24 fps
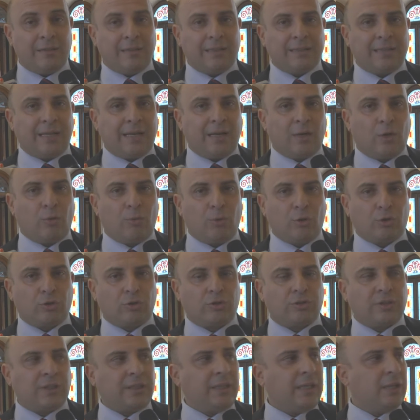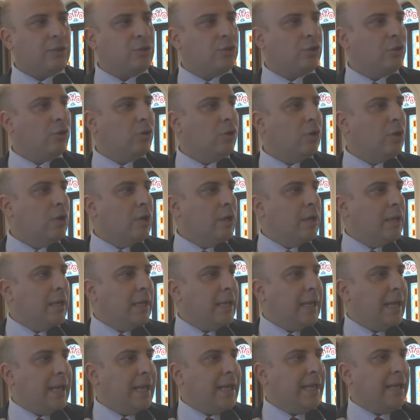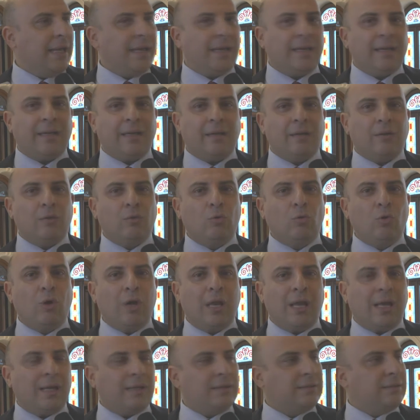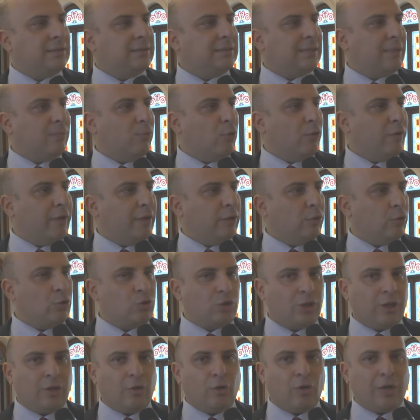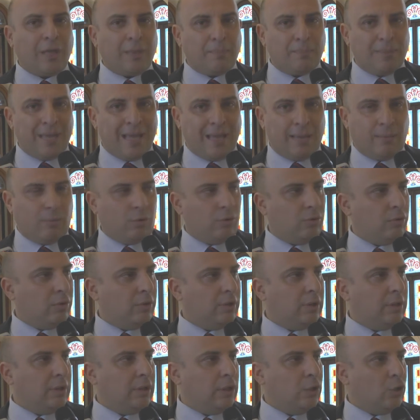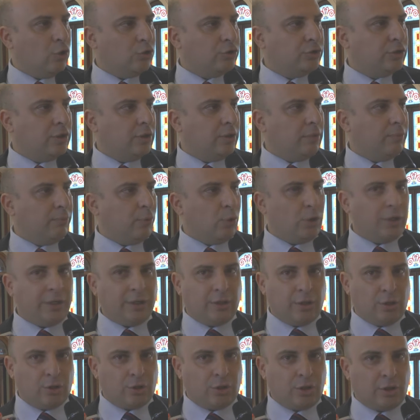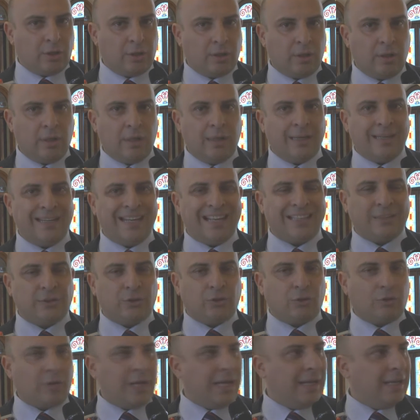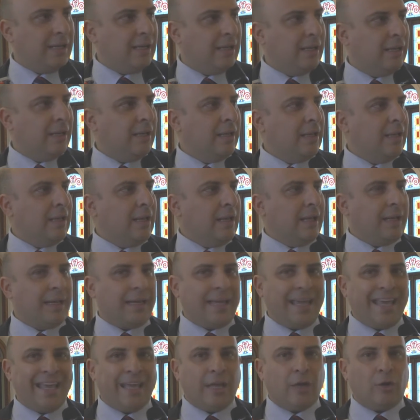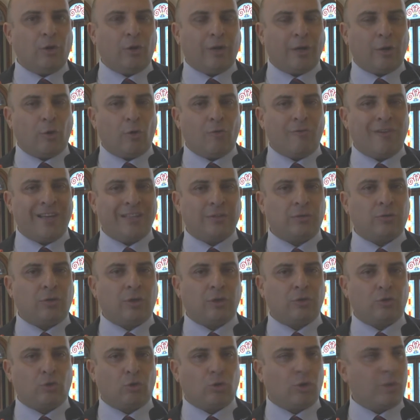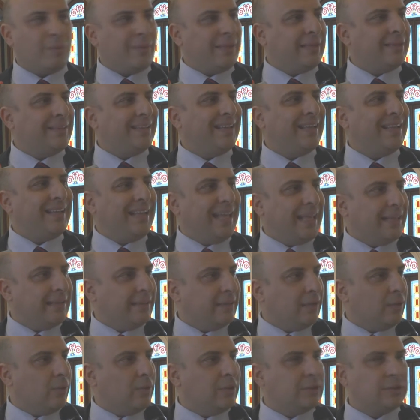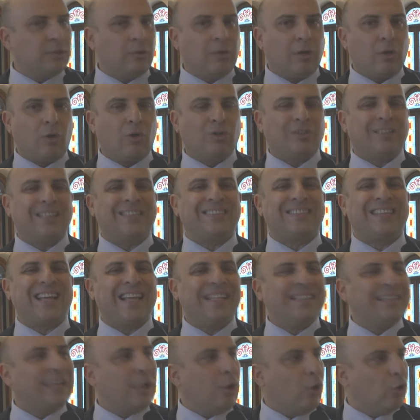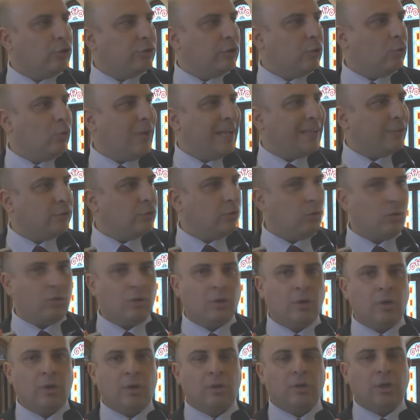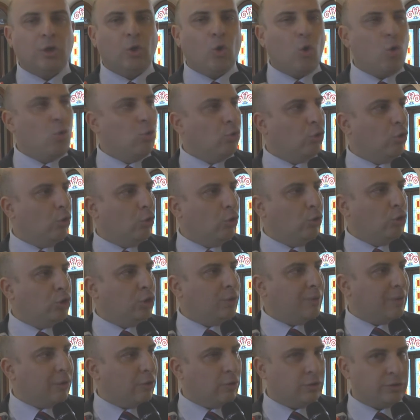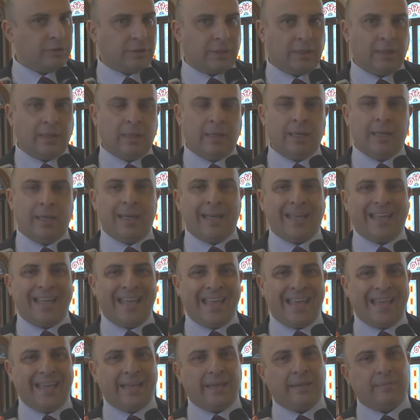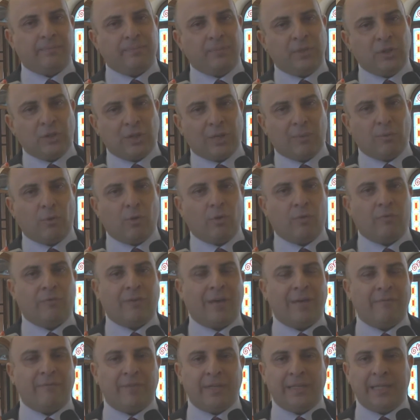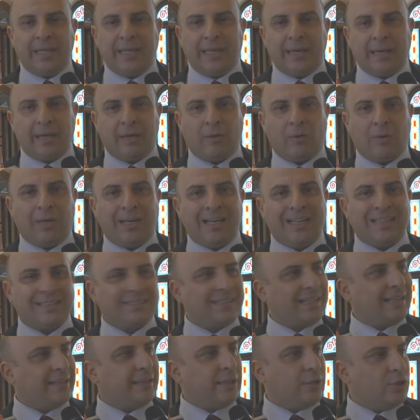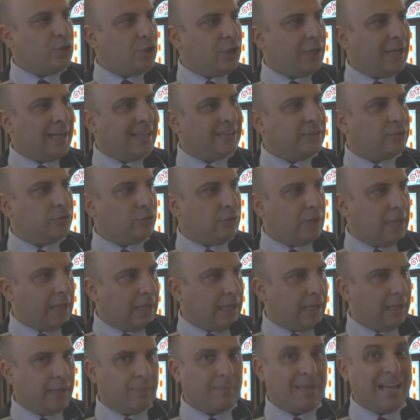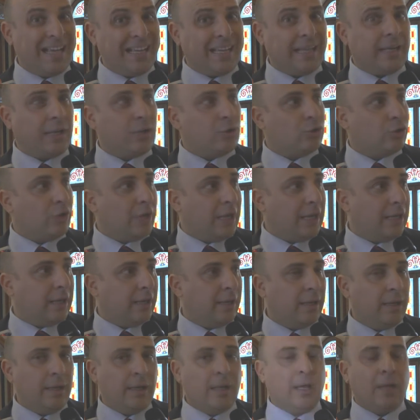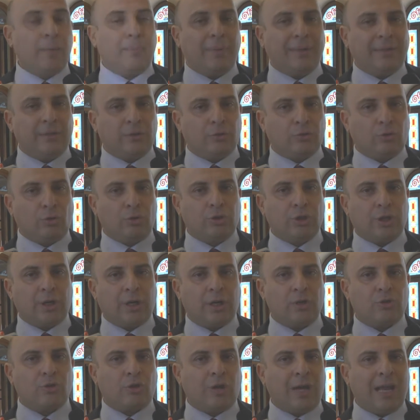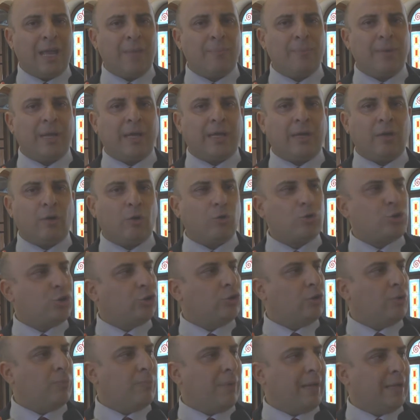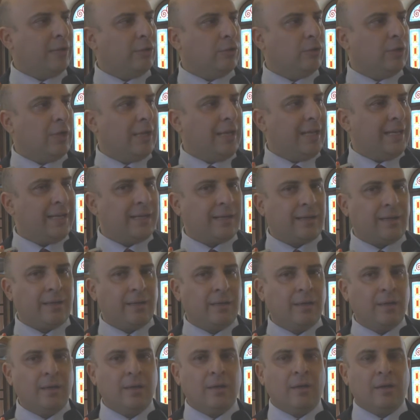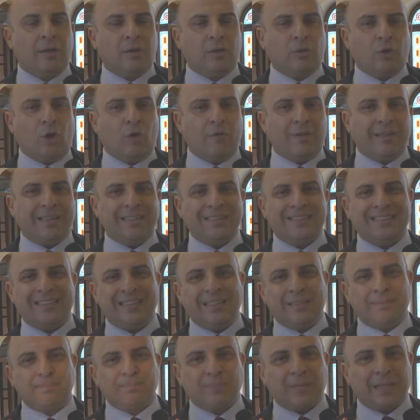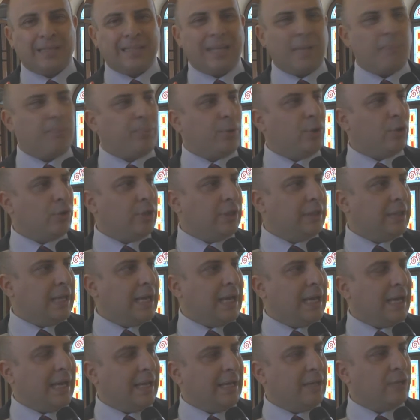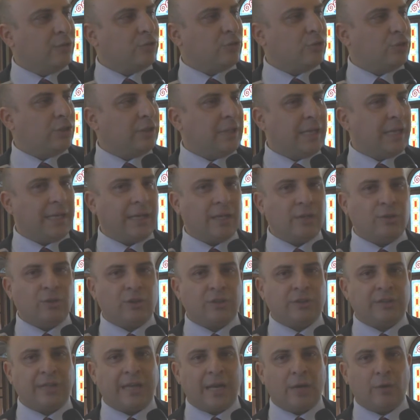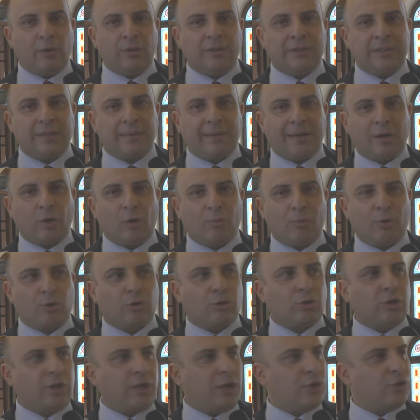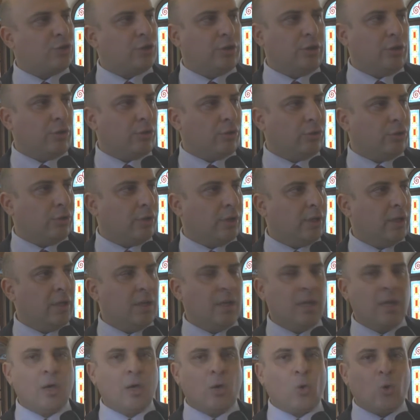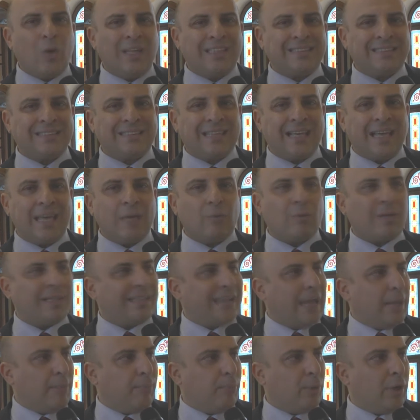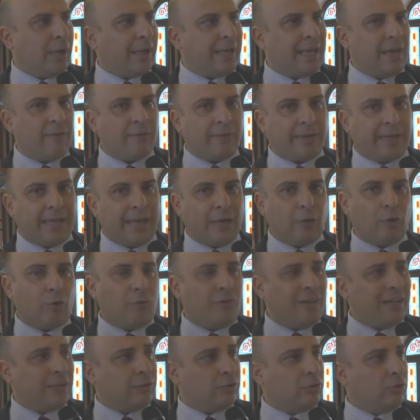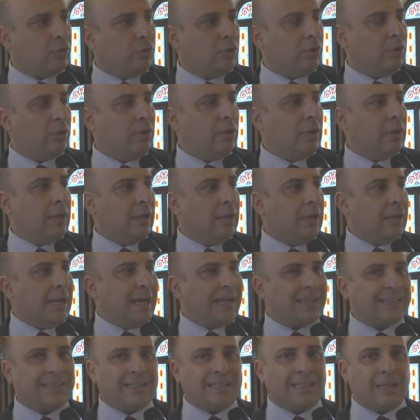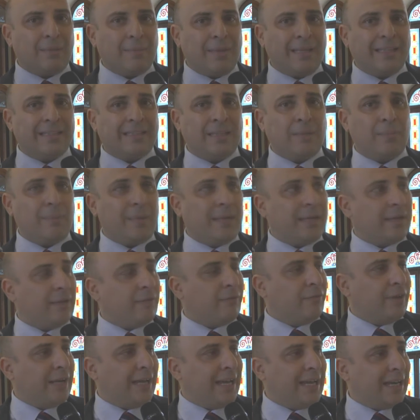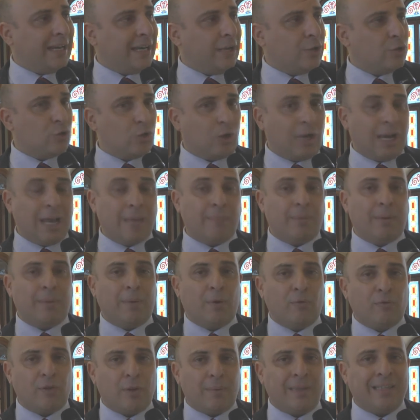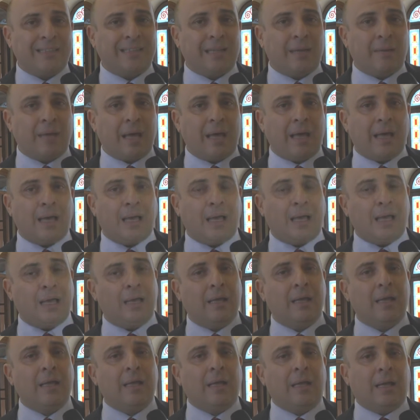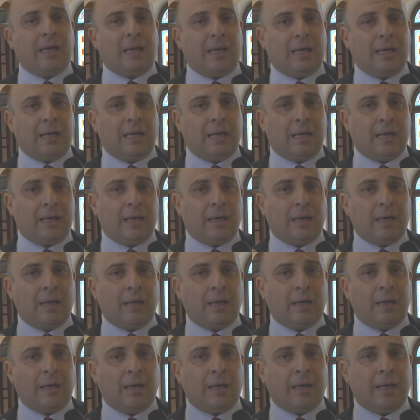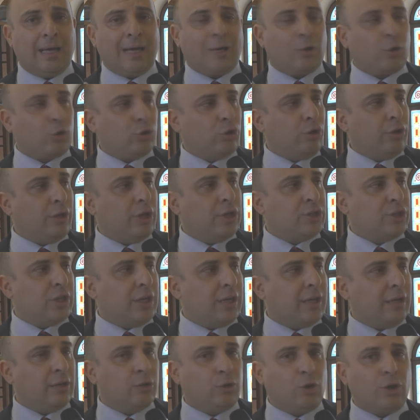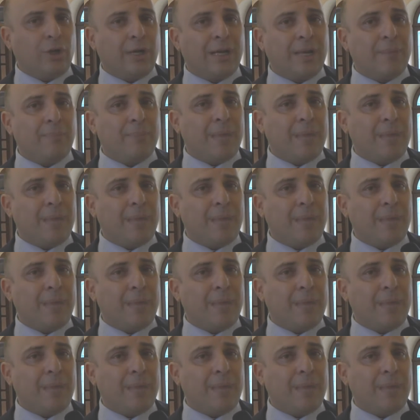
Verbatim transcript: diventare l'aeroporto strategico e nulla si sta muovendo, cioè noi abbiamo i nostri politici nazionali che non hanno fatto assolutamente niente, questa è una cosa scandalosa, un atto, dico uno, l'ultima cosa che diciamo, fa vedere qual è la strategia nazionale ma anche regionale per distruggere Reggio Calabria è che ora è uscito il bando dell'ENAC dove si dà priorità alle società che gestiranno insieme l'aeroporto di Reggio e di Crotone. Questa è una trappola che, ha, che hanno fatto artatamente per fregare Reggio Calabria, ma ovviamente a, a, a, a Crotone c'è Dorina